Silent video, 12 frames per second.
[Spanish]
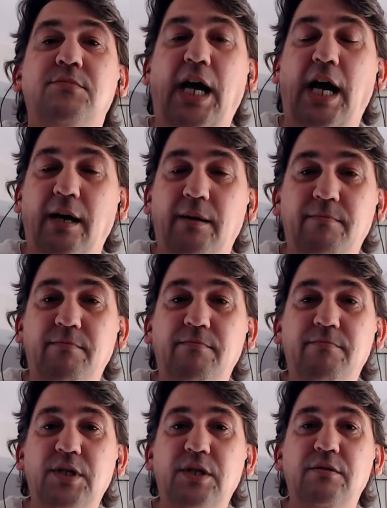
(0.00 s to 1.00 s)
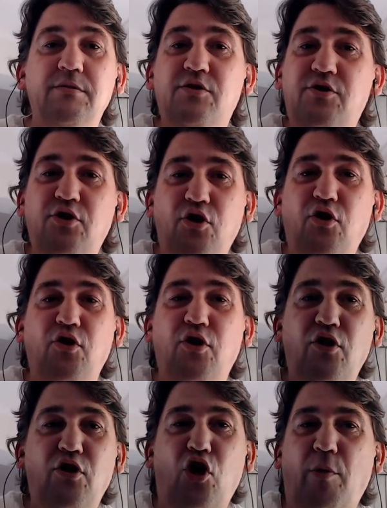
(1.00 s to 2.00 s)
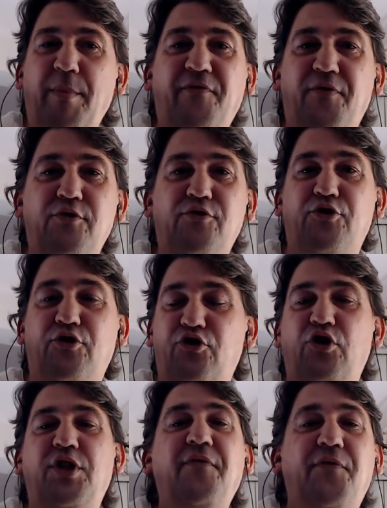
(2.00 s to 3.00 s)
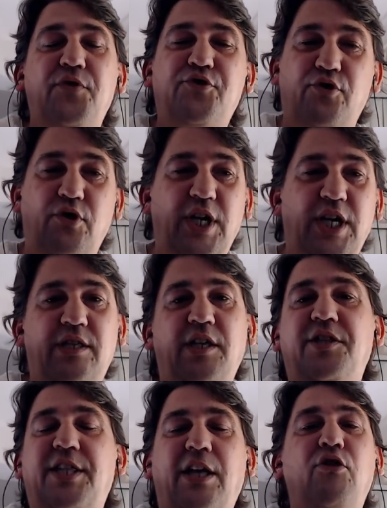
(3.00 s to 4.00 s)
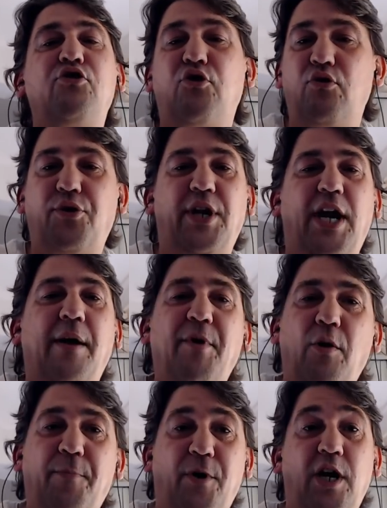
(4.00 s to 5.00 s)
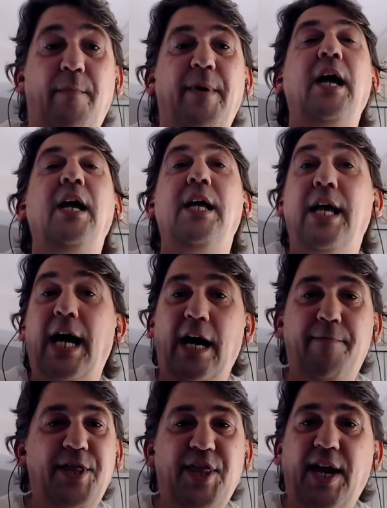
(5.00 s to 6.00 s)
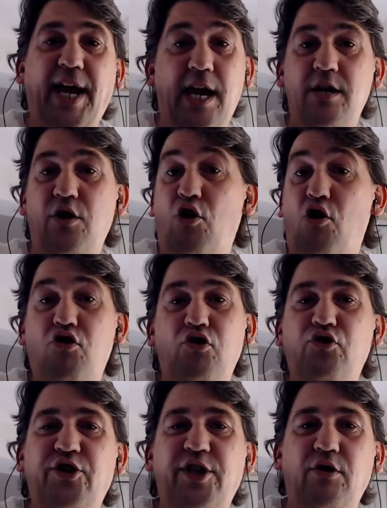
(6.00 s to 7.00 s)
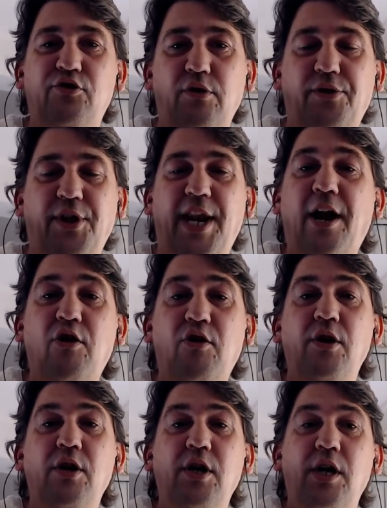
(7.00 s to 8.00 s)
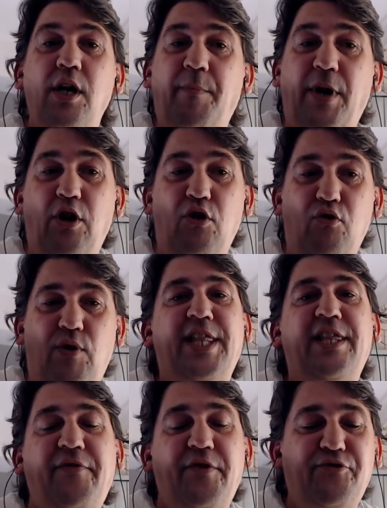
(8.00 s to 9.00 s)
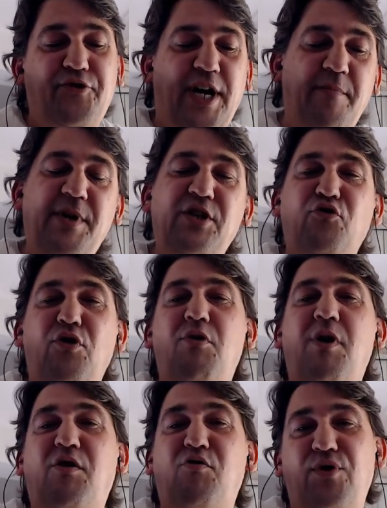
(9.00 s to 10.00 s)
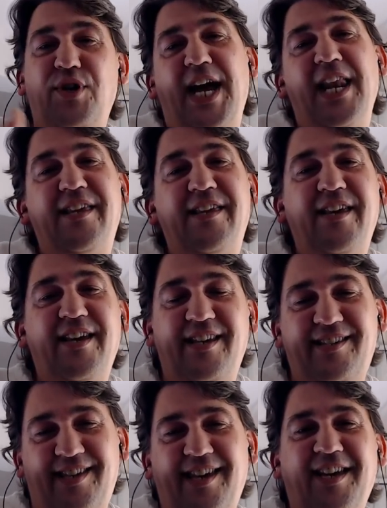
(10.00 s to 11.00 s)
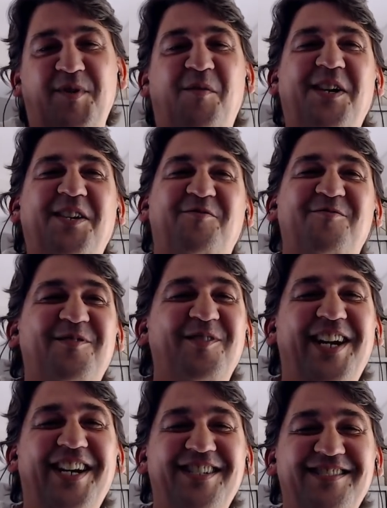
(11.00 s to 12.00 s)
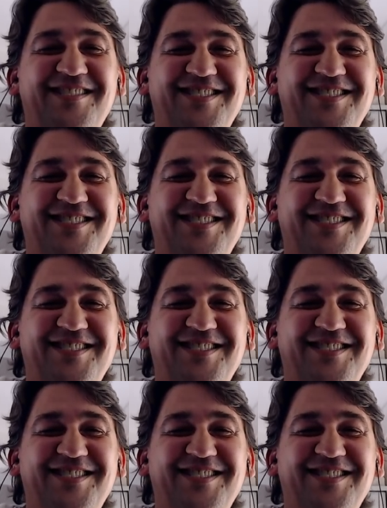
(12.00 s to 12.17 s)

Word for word: O sea, mm, yo no me frustro, yo disfruto intentando solucionarme los problemas. Hay veces que no consigo solucionarlo, pero en lugar de frustrarme suelo acudir a alguien que sé que me lo va a solucionar.